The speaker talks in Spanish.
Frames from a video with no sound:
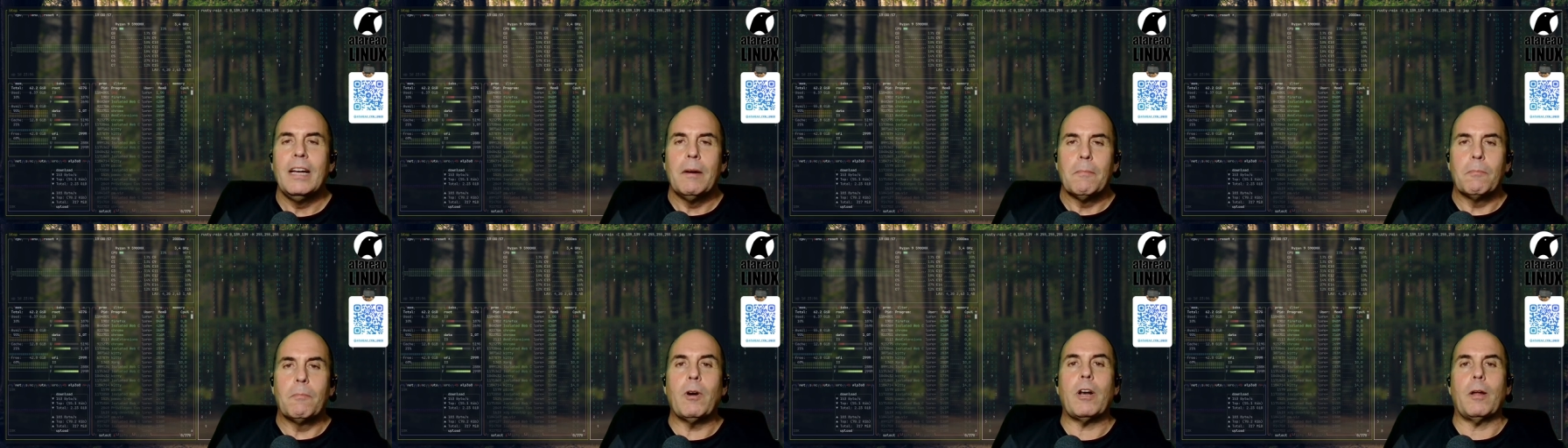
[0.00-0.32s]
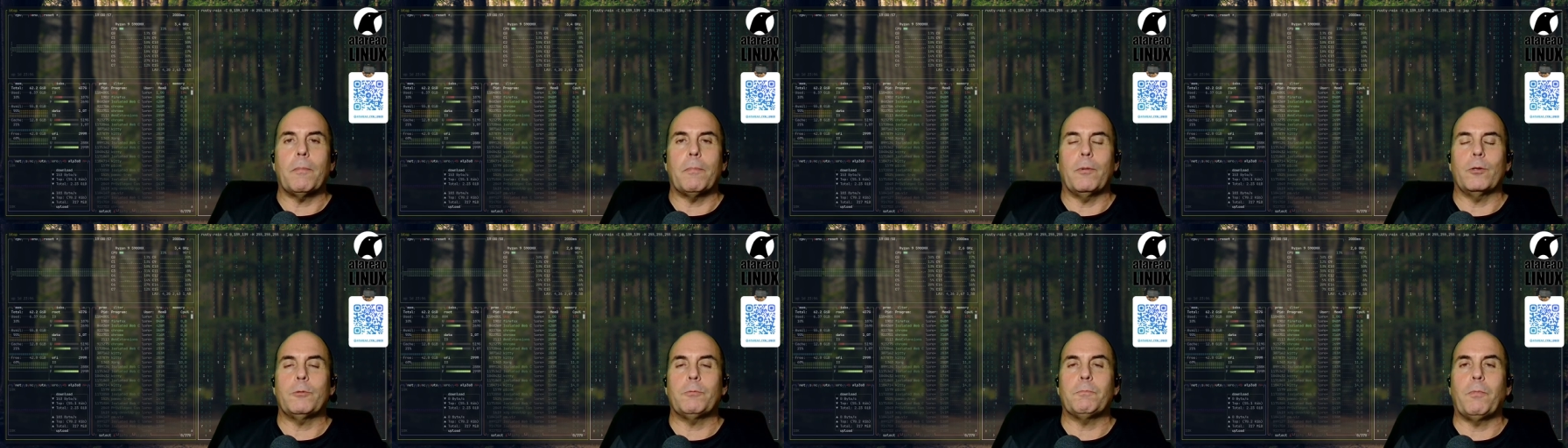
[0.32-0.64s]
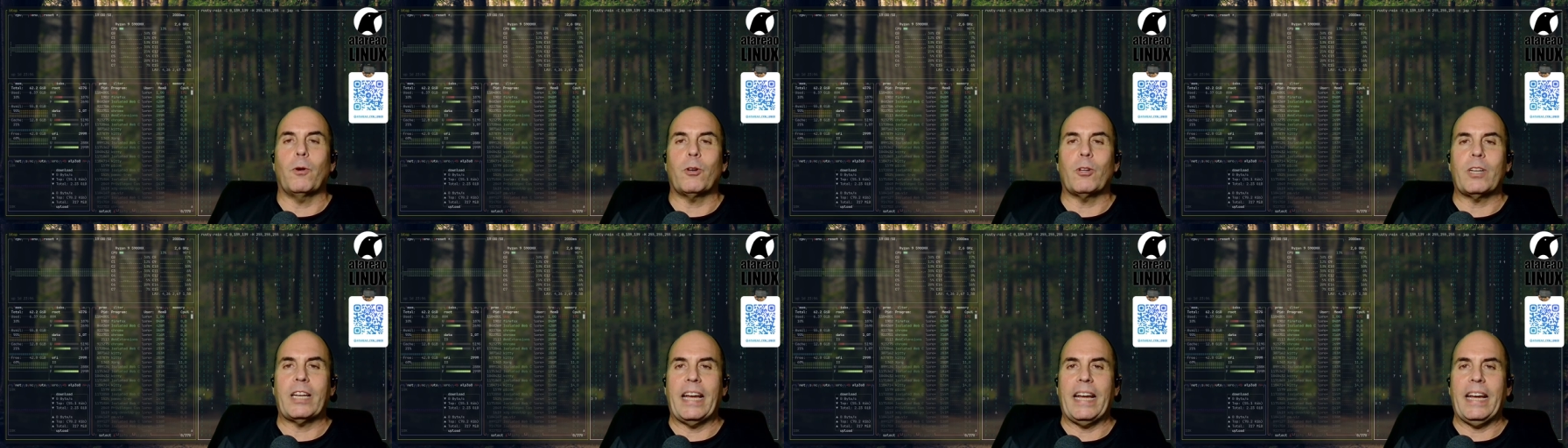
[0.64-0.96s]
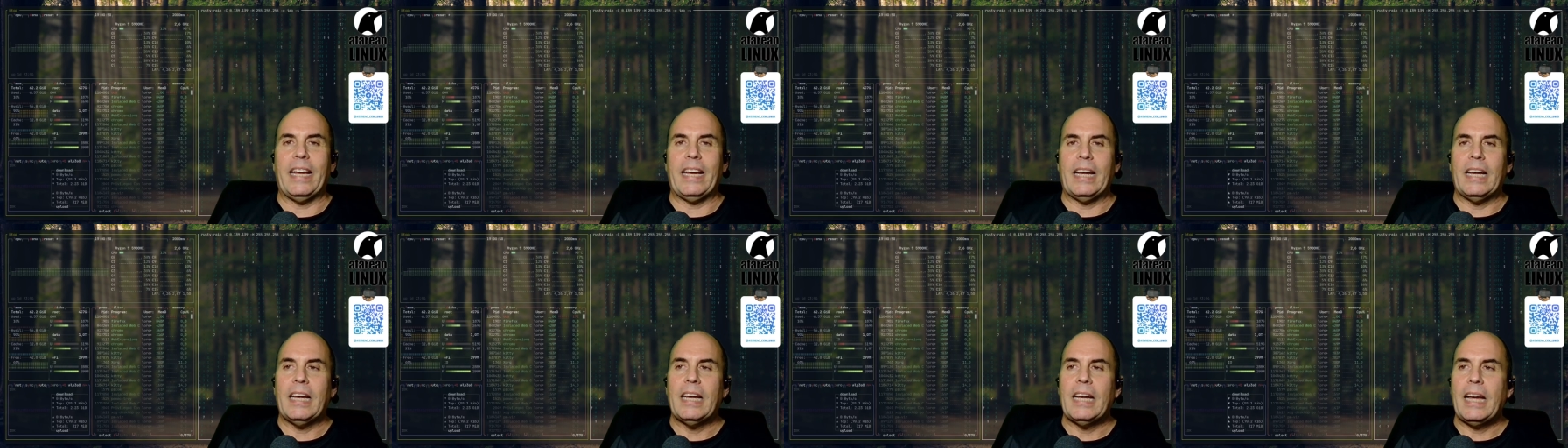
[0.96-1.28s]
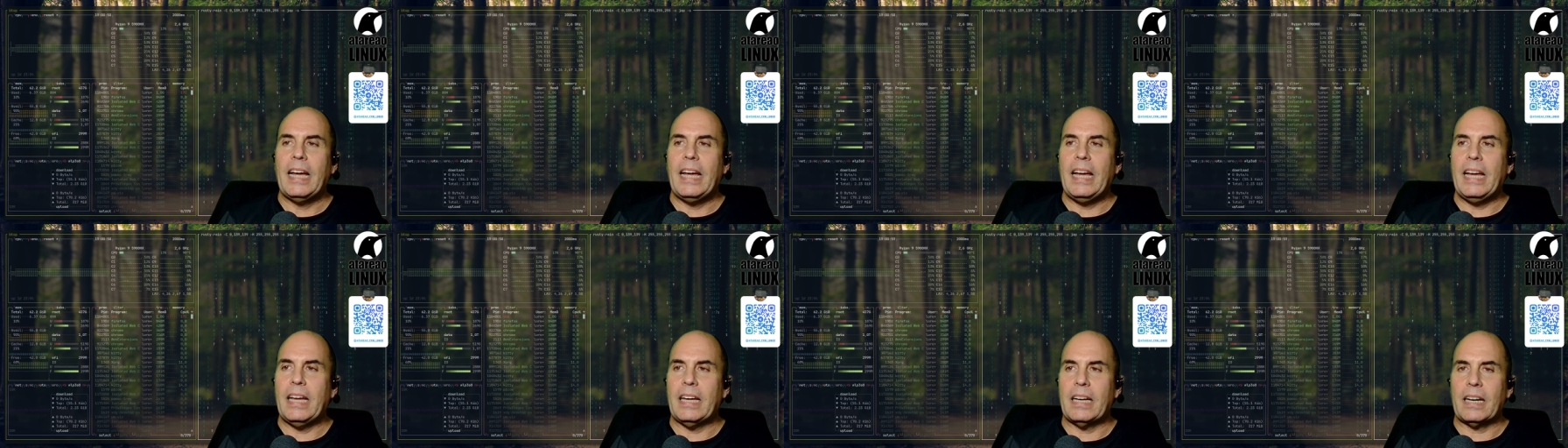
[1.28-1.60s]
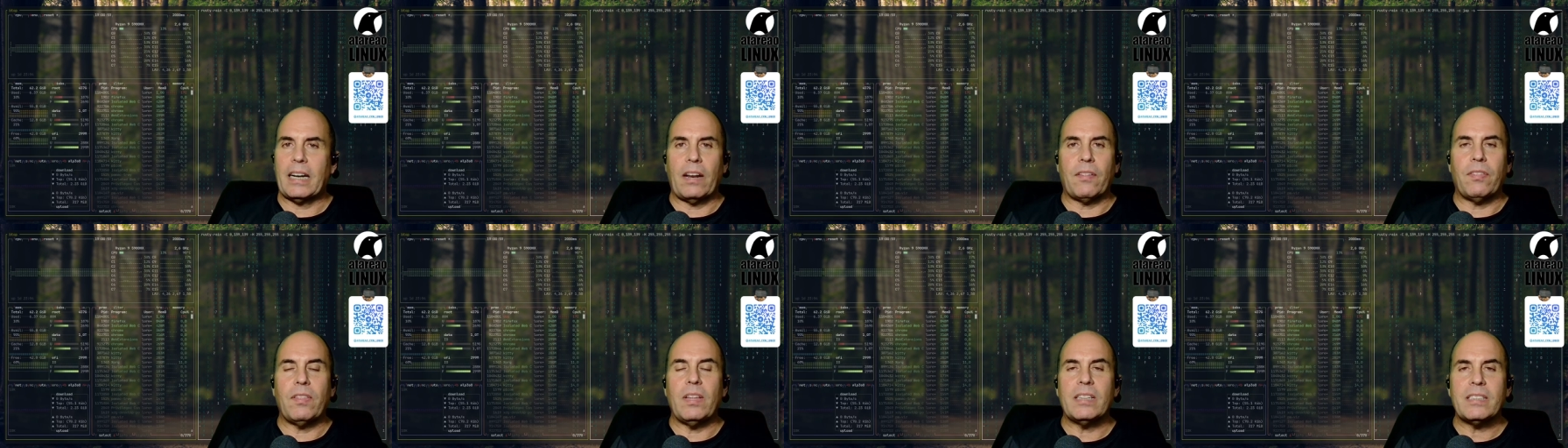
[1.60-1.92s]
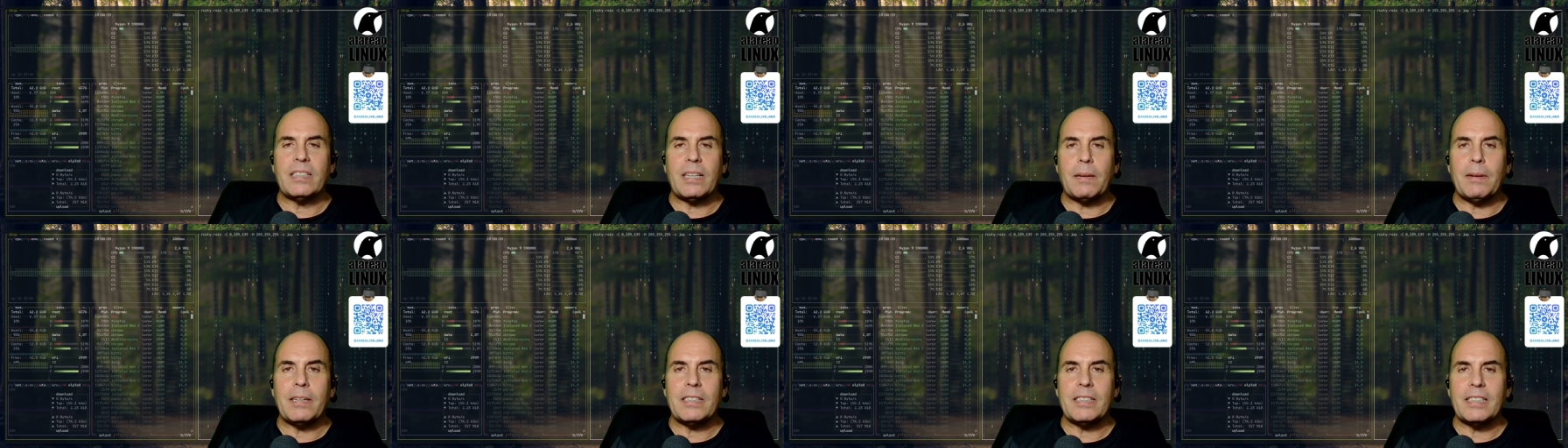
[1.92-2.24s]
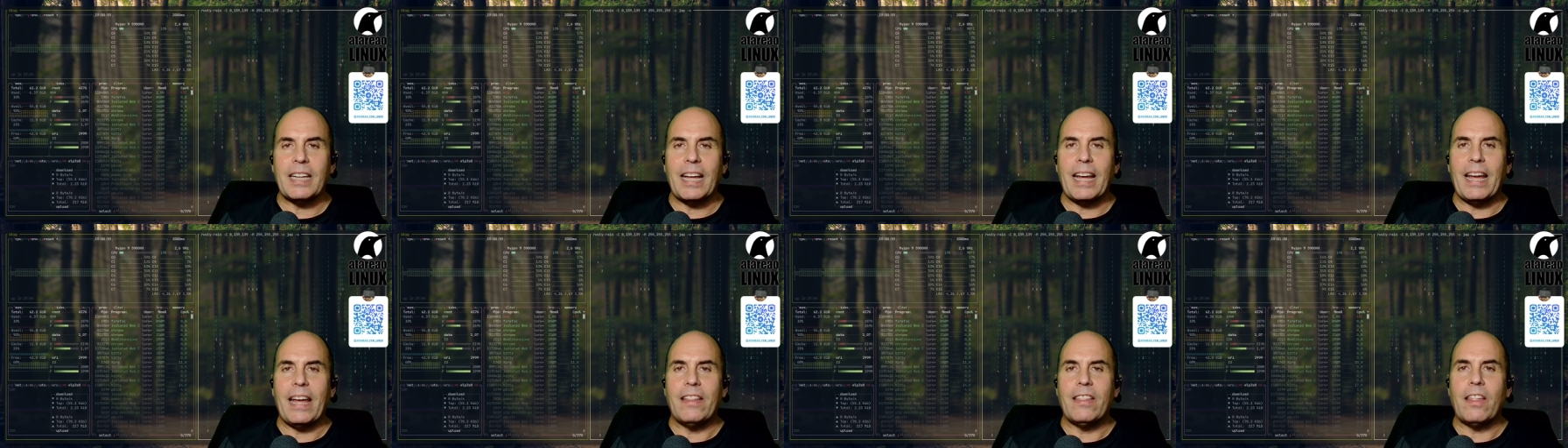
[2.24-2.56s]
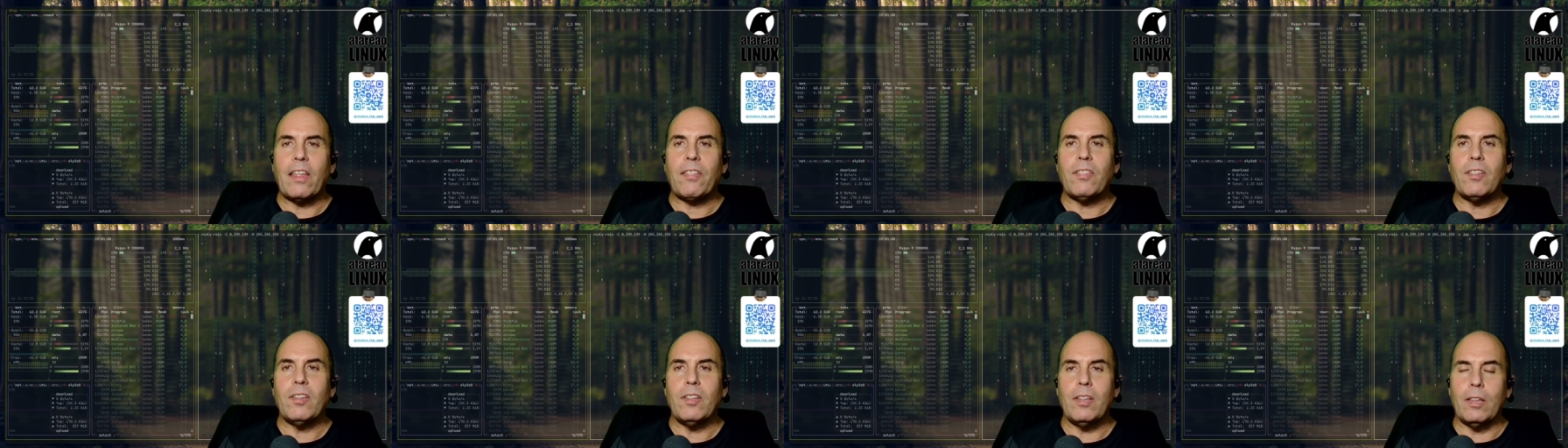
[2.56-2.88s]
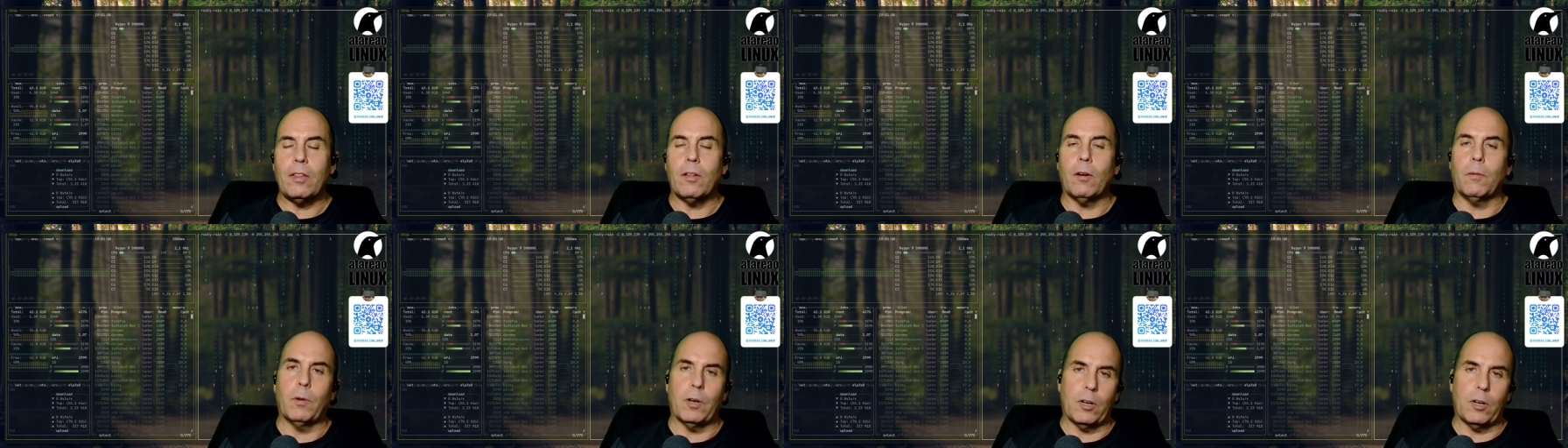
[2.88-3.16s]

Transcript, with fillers: Bueno, pues porque eh, recientemente he decidido,